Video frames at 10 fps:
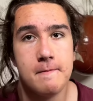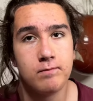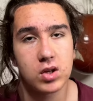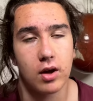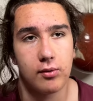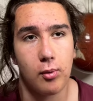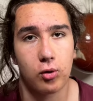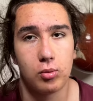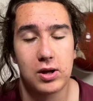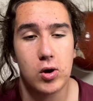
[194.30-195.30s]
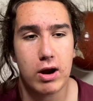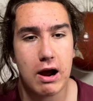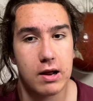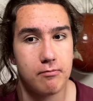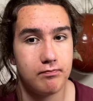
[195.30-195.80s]
che si possono
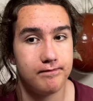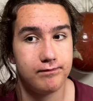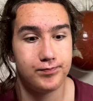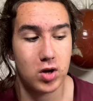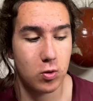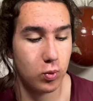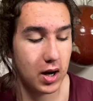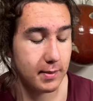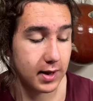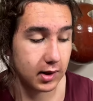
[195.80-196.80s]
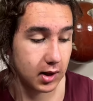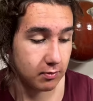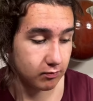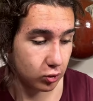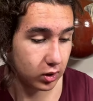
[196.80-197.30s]
migliorare
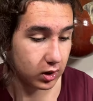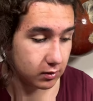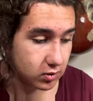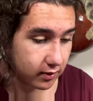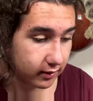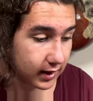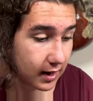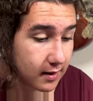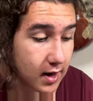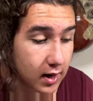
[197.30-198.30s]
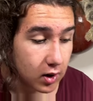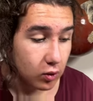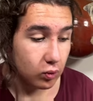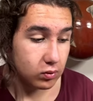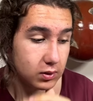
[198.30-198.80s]
tranquillamente, quindi ci sta.
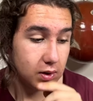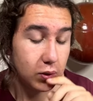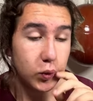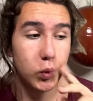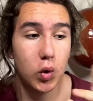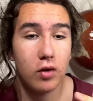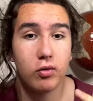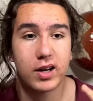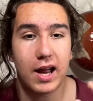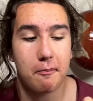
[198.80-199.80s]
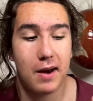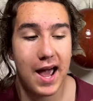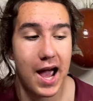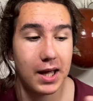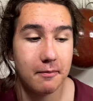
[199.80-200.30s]
Il nuovo
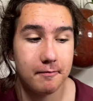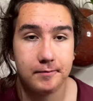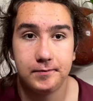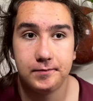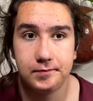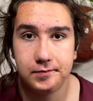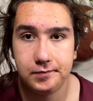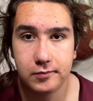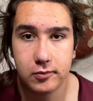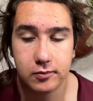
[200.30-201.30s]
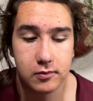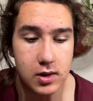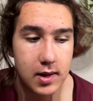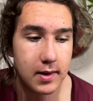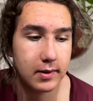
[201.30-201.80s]
CarPlay,
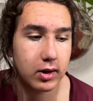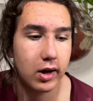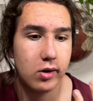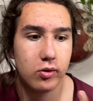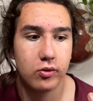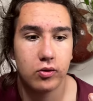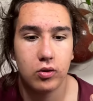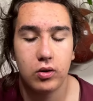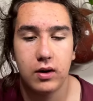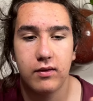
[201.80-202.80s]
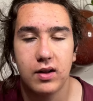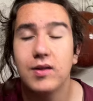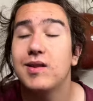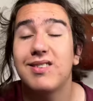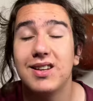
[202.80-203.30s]
che non, non ne
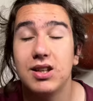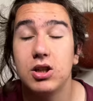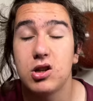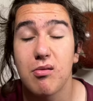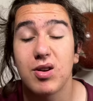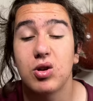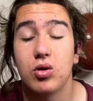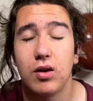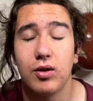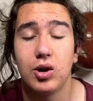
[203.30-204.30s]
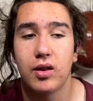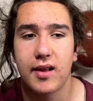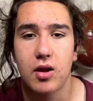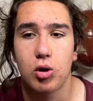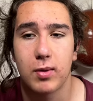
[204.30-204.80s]
si dice, ma io non ne vedo il
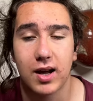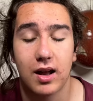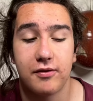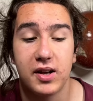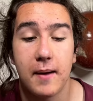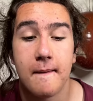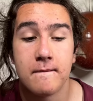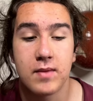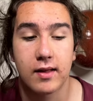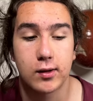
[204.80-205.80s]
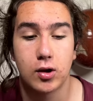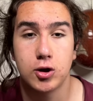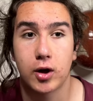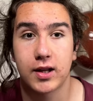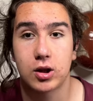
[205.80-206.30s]
senso perché alla fine è stato
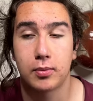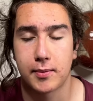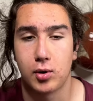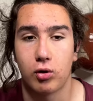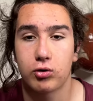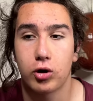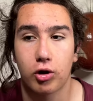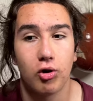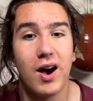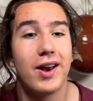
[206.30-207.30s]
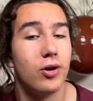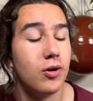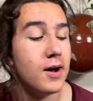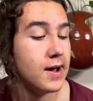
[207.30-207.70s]
aggiornato proprio lo scorso anno,